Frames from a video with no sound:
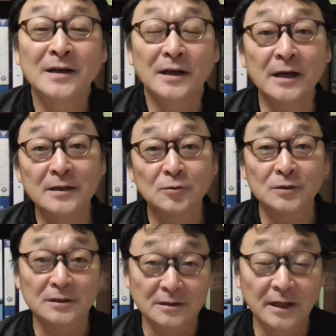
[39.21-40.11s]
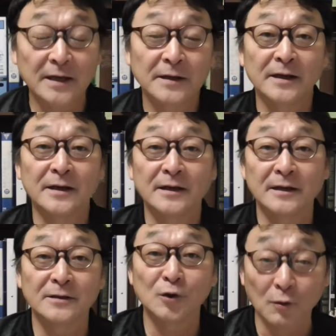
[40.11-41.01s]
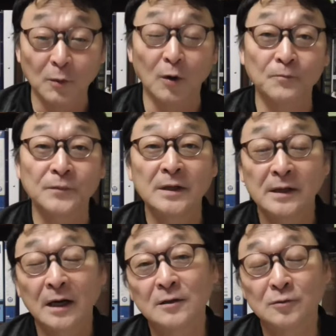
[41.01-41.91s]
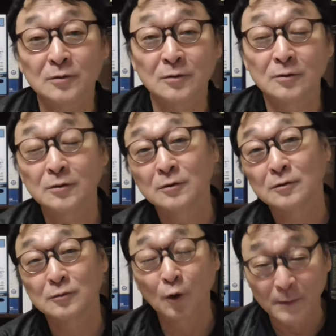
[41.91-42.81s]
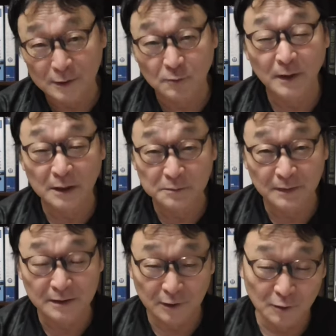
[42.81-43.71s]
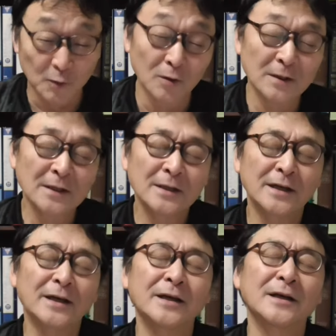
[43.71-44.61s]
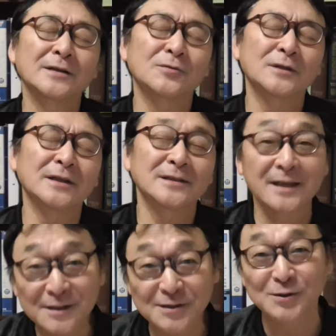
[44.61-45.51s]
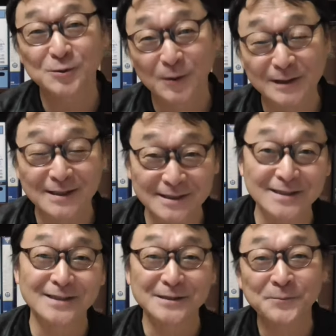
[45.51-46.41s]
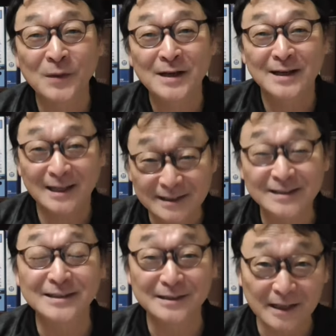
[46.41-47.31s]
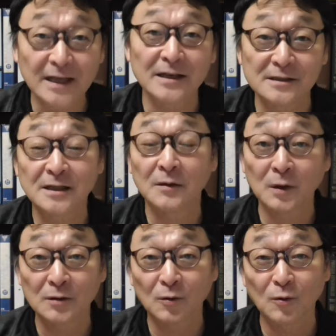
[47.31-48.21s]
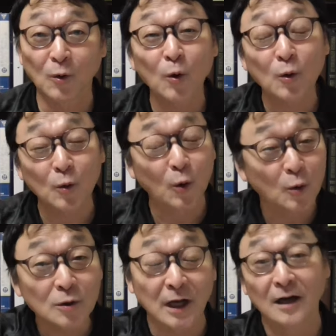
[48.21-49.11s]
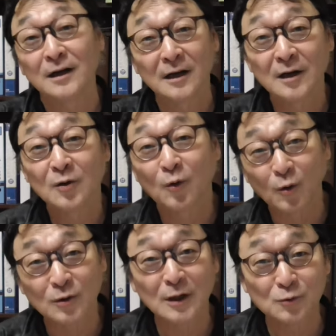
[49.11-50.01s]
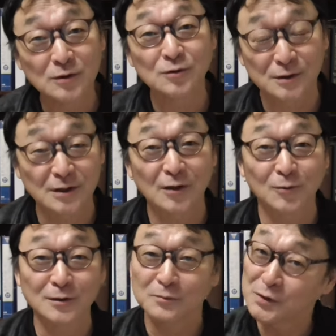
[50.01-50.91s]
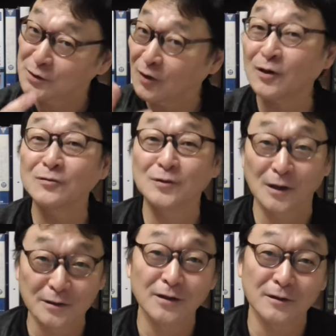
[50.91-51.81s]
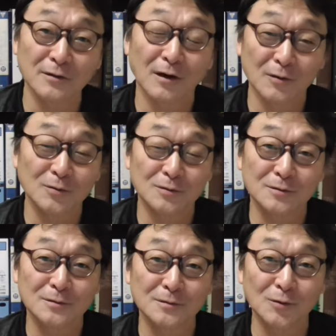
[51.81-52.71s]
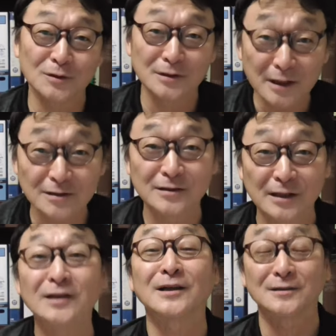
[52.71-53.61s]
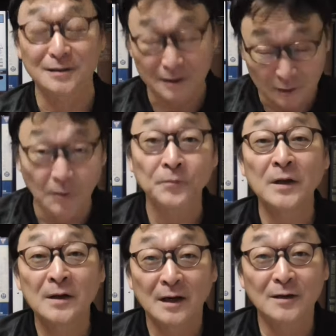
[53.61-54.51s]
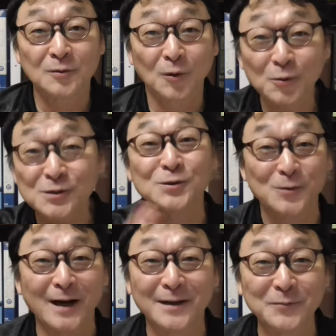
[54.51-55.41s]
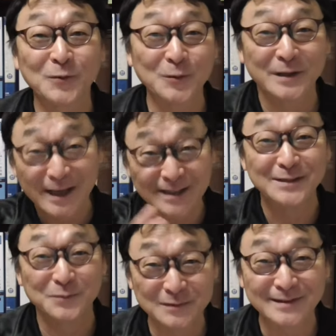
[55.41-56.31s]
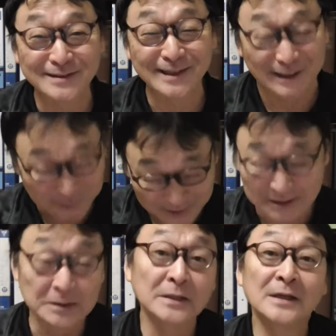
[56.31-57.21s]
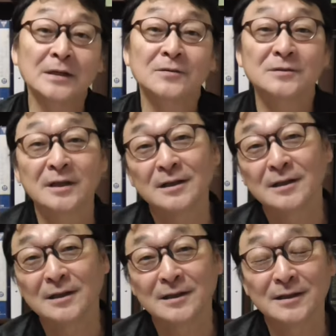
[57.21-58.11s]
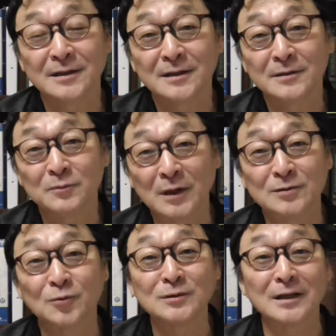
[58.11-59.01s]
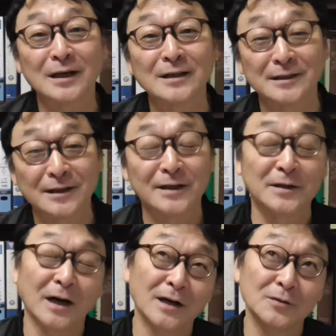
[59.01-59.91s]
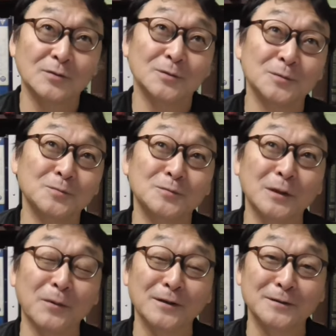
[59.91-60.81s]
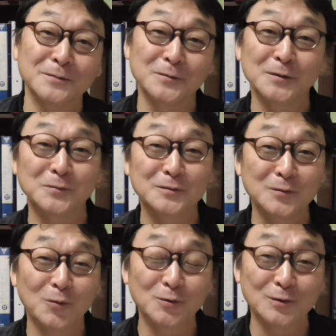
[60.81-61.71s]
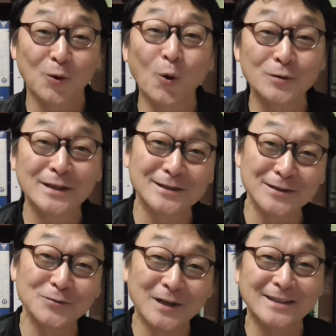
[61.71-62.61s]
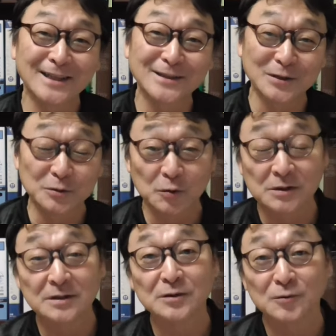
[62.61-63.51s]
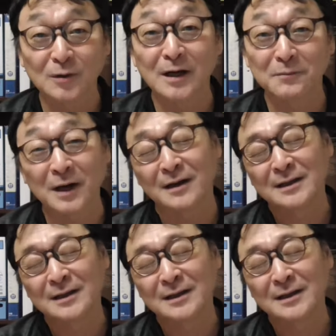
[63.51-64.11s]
えーとですね、えー、今日も、あのー、ローマ書を学びますけども、えーとね、先週私、風邪ひいて、しかもあの、コロナコロナウイルスや言われて3日間ぐらいね、あの、ごつ熱出てたんですけど、あの、今週はもう元気になってます。で、まあそんな中でね、あの、やっぱり、ごつ高熱にうなされてる時っていうのは、ま